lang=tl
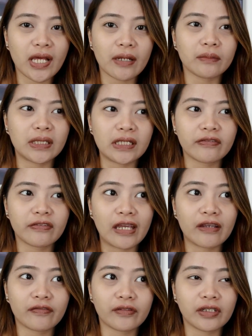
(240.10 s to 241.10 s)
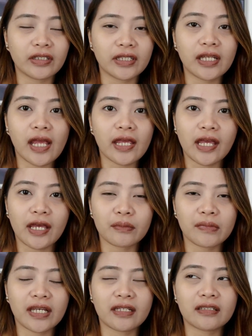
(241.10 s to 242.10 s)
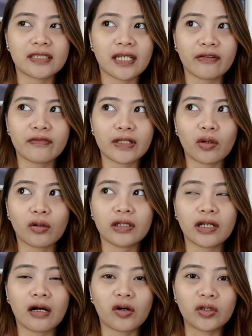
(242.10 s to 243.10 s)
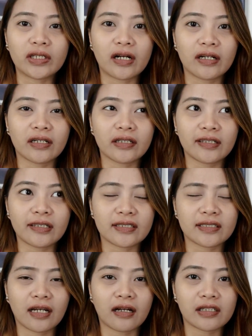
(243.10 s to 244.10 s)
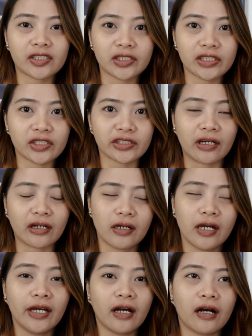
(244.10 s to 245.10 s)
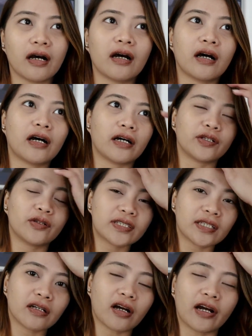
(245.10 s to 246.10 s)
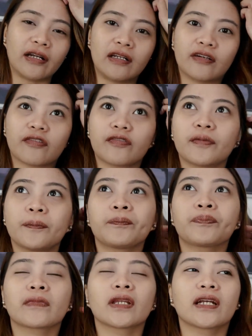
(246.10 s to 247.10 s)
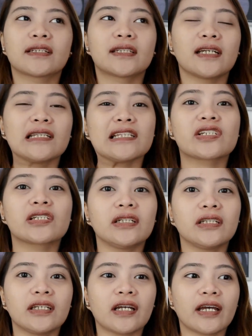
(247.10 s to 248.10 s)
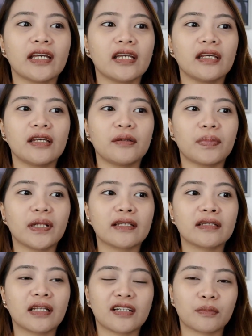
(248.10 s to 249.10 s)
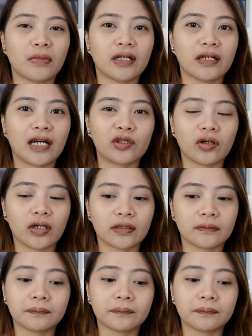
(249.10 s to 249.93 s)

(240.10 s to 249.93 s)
Dhabi, 5.30 a.m. Then 7 o'clock ako nakarating sa Sharjah uh, using car lift. Kasi initially, I plan na mag, ano nga,